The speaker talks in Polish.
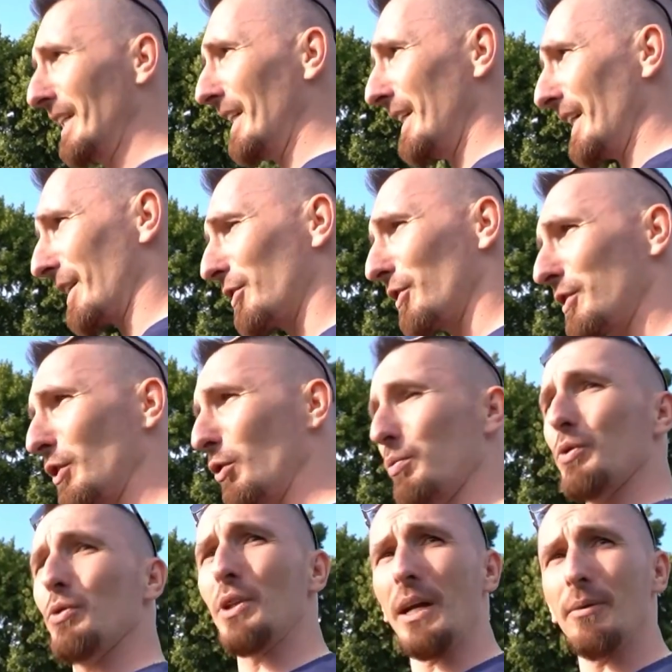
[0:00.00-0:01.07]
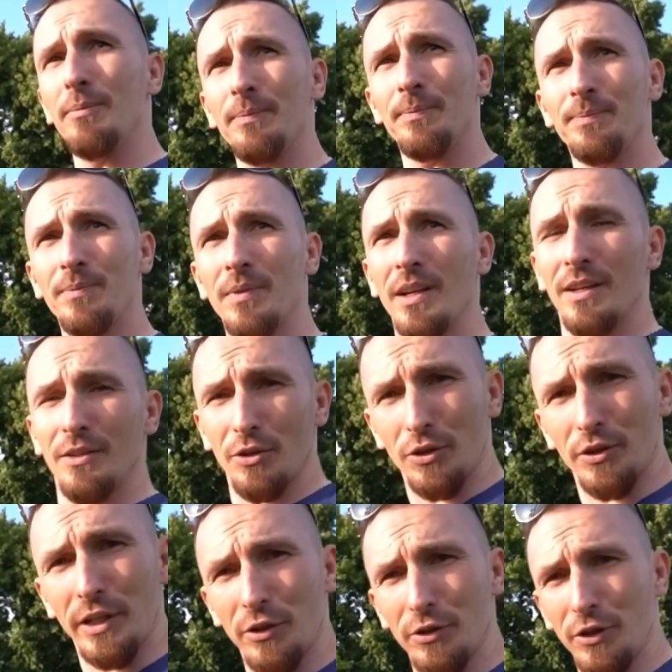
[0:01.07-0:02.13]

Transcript: i jak coś sobie obzduram, to do tego